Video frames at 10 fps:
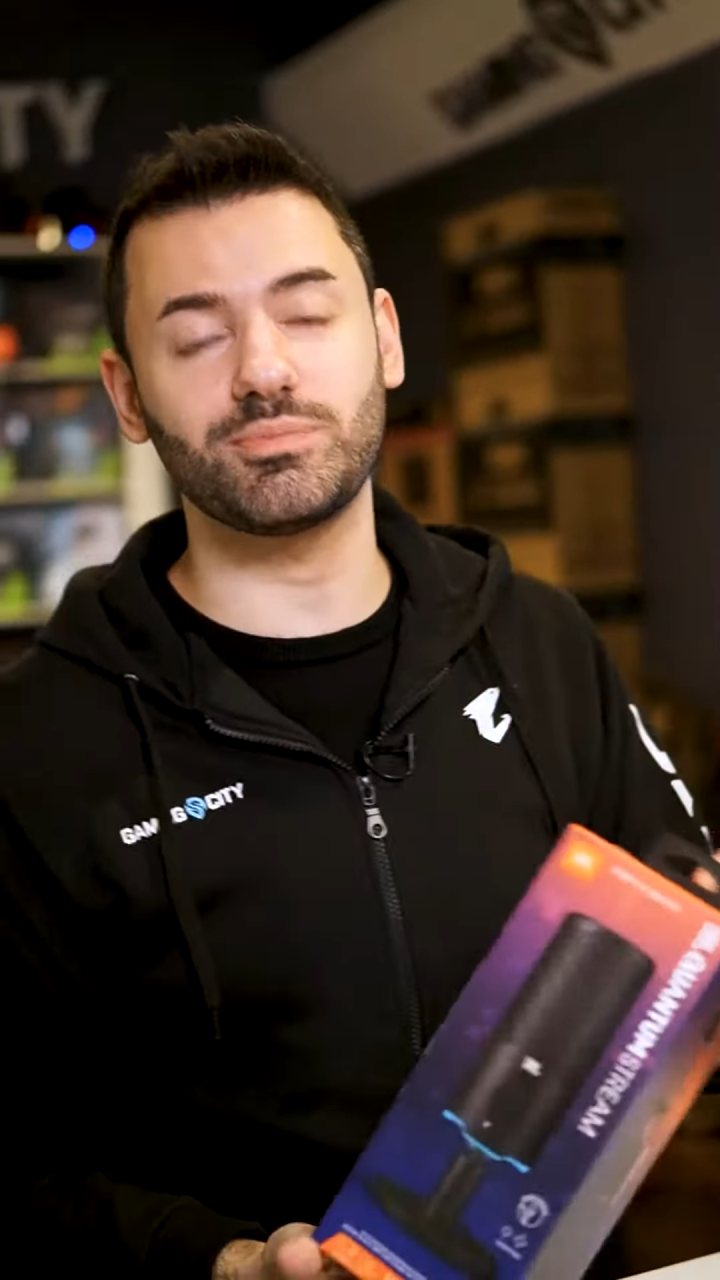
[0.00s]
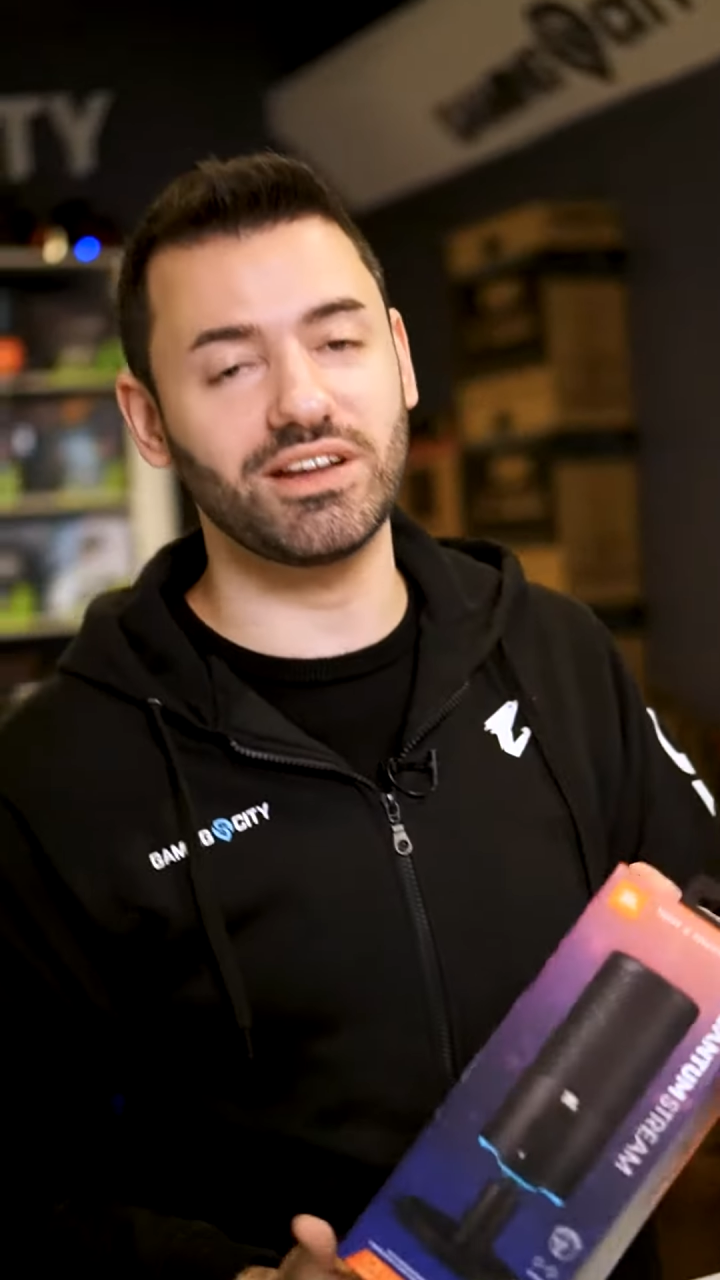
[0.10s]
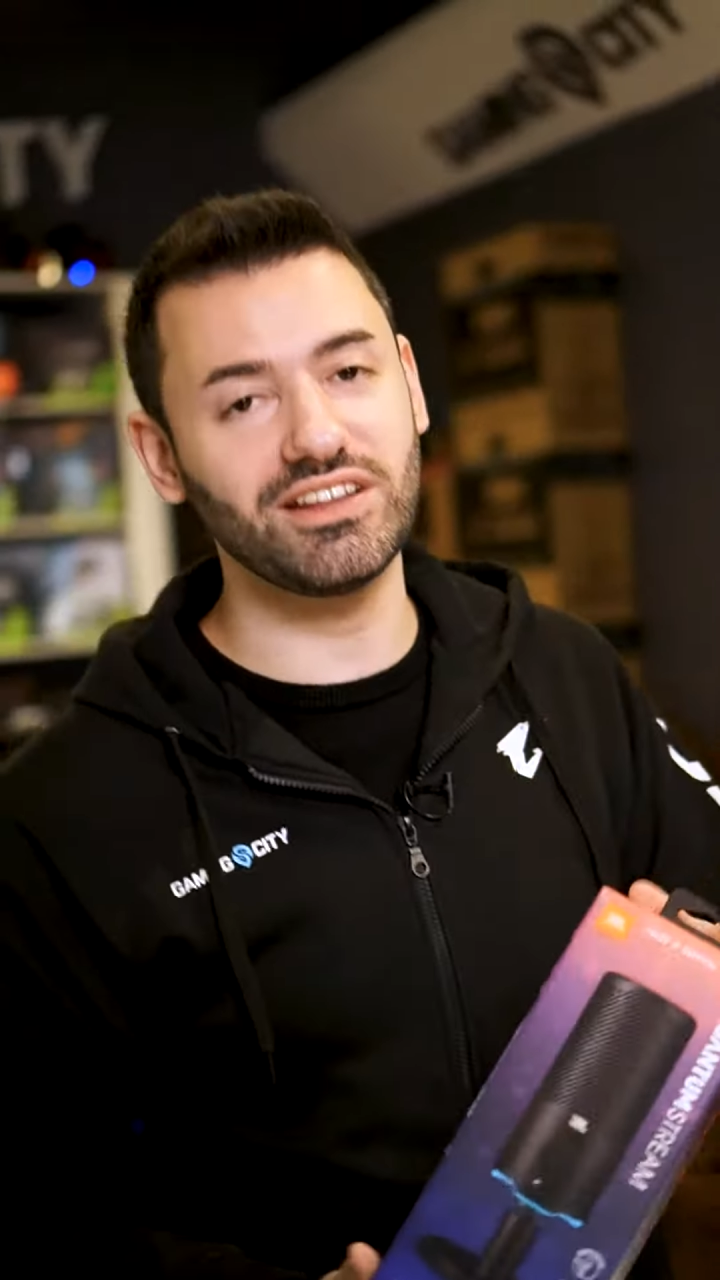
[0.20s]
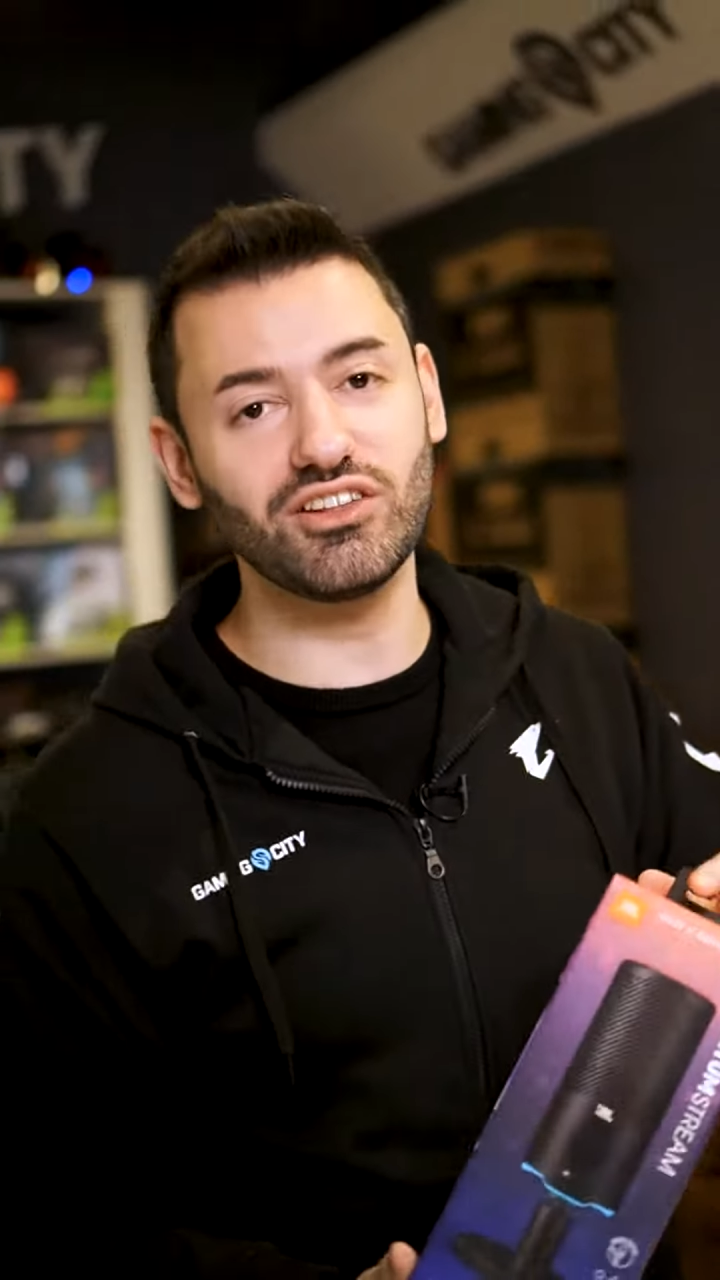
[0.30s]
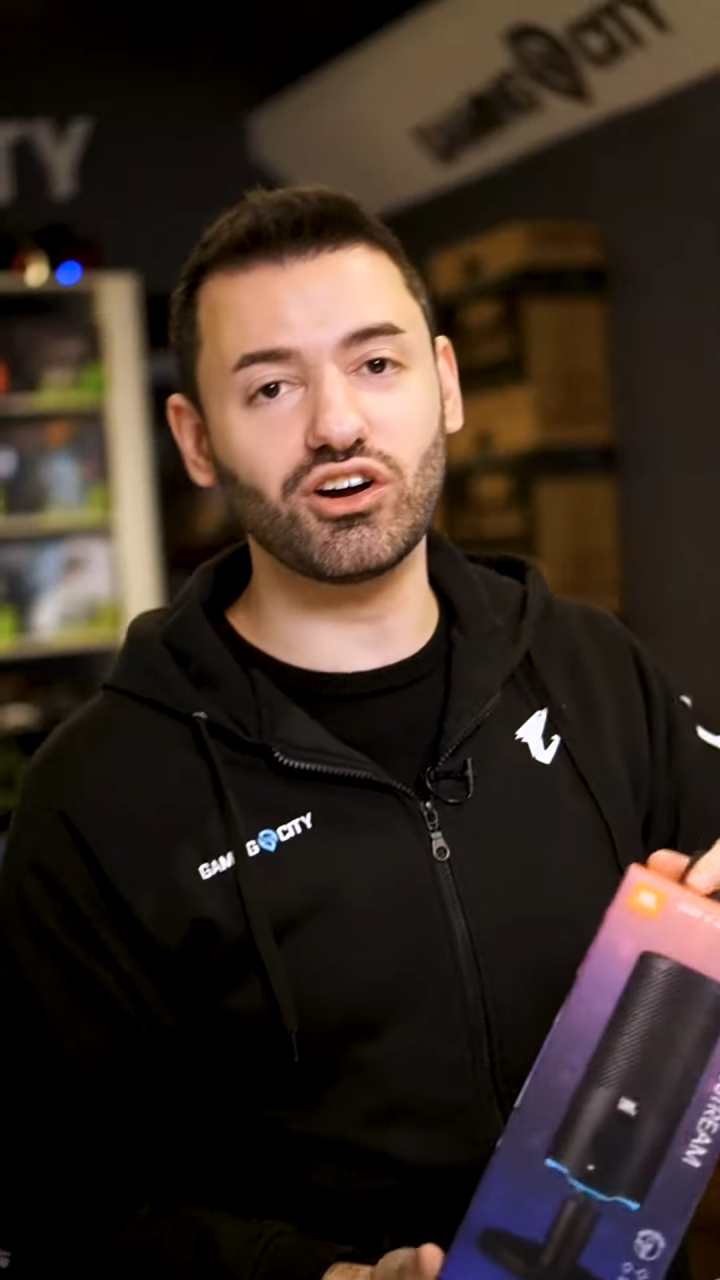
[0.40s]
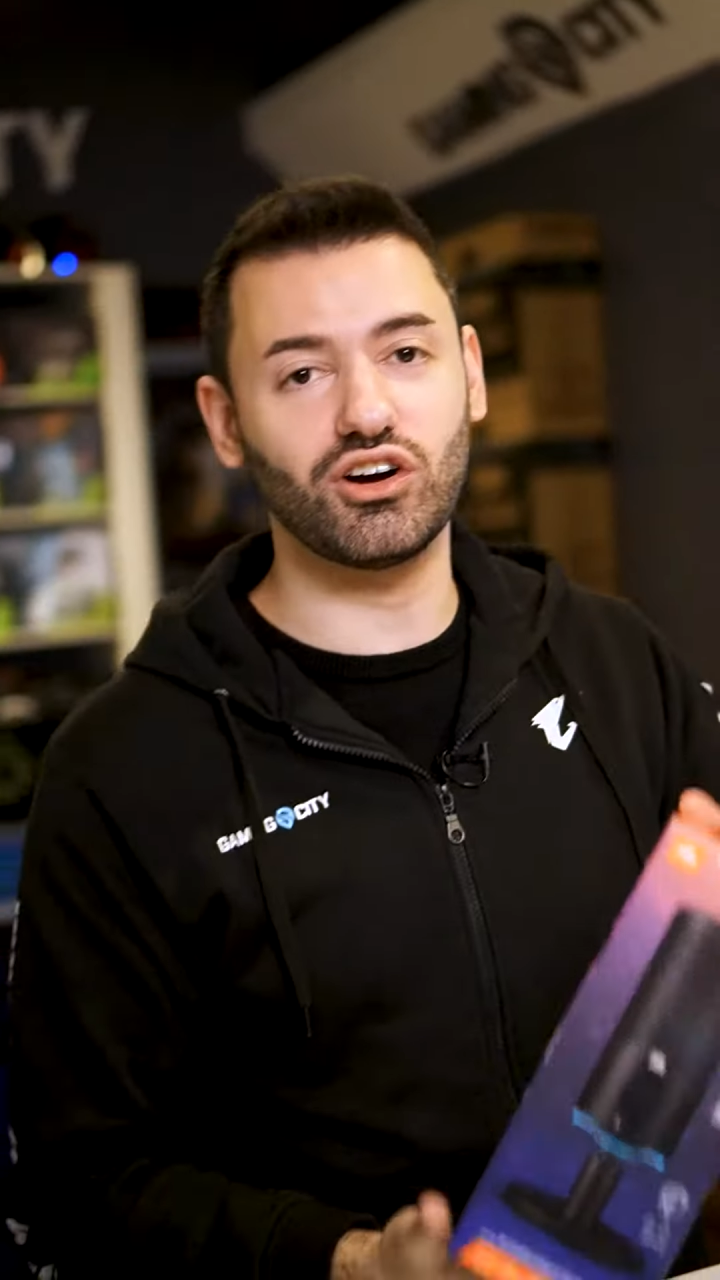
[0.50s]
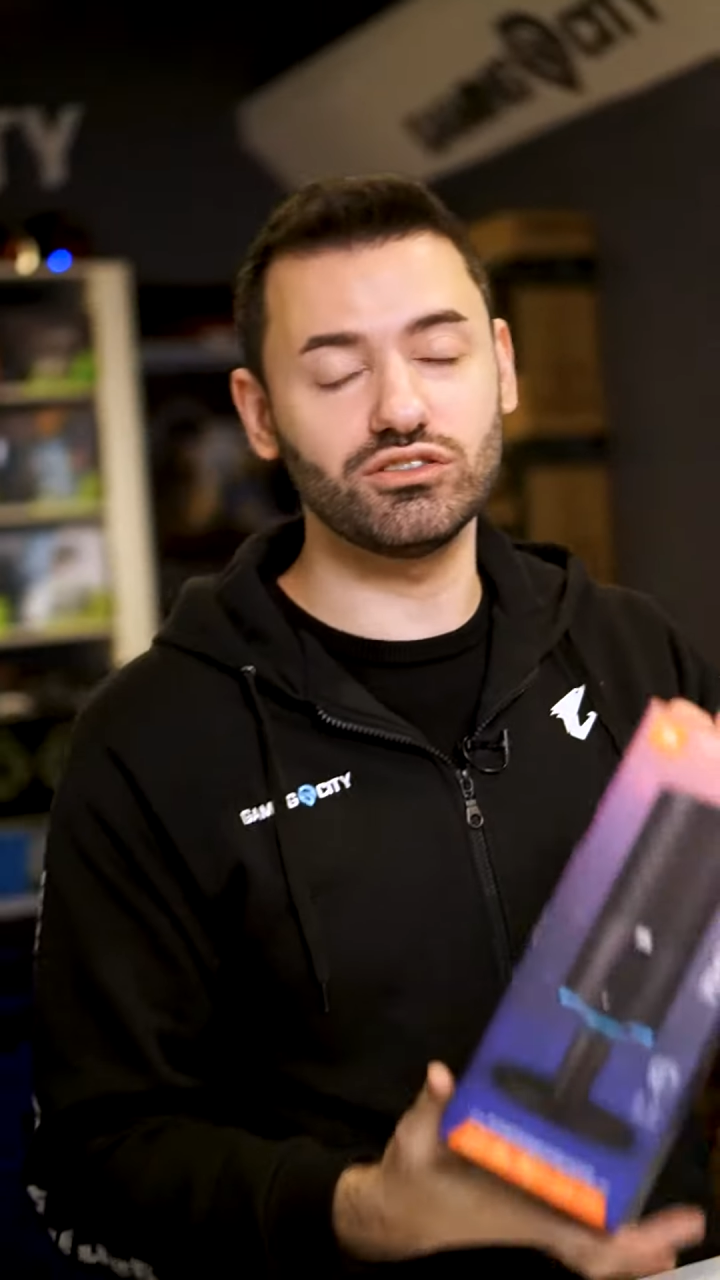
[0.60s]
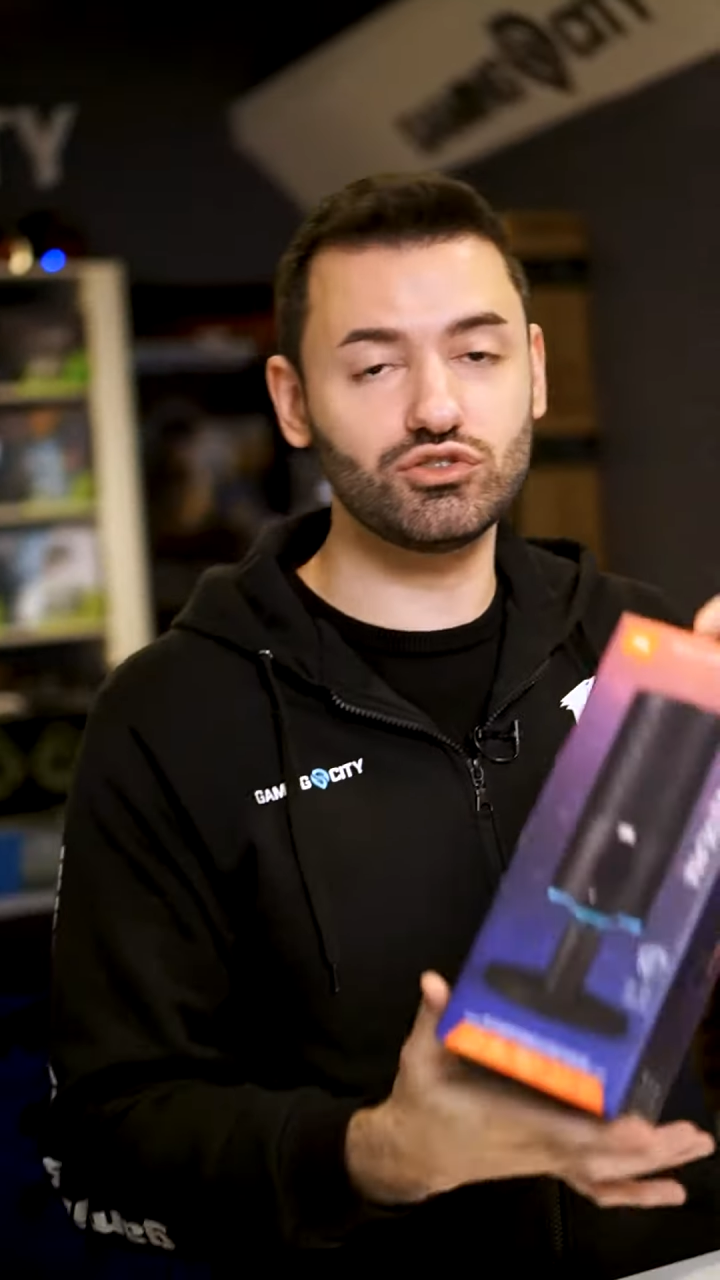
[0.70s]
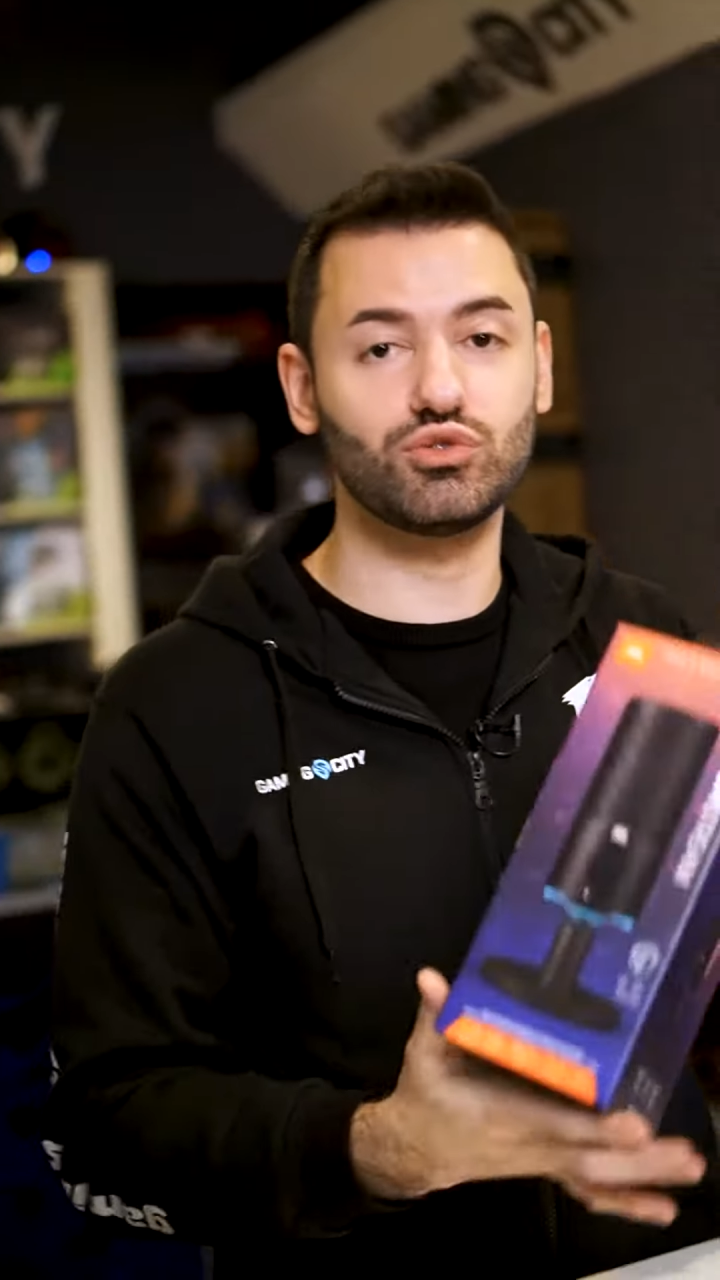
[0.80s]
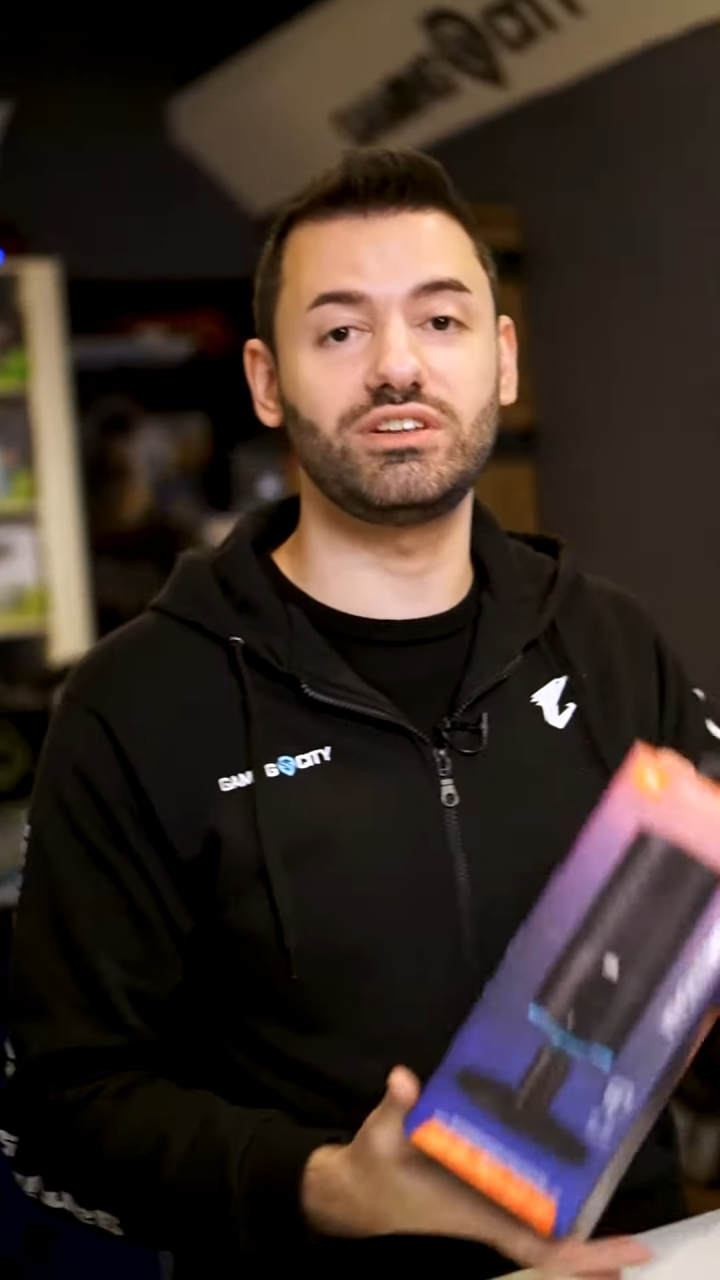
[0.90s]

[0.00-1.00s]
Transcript: sorprendiendo con